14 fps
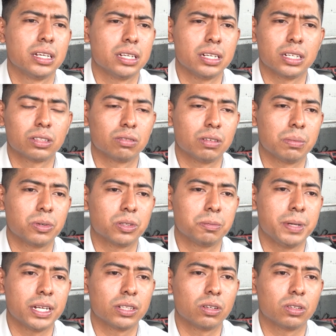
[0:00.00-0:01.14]
y estuvimos
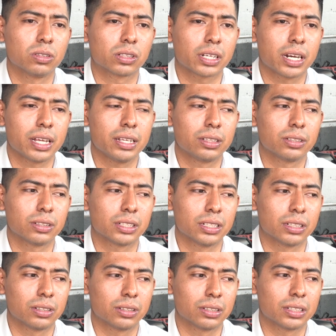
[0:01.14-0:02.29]
viendo los créditos y
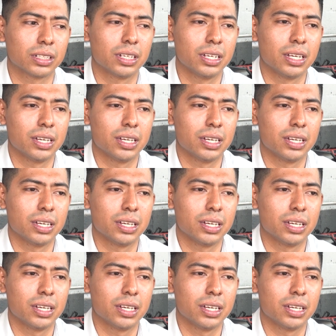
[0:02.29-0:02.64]
entonces,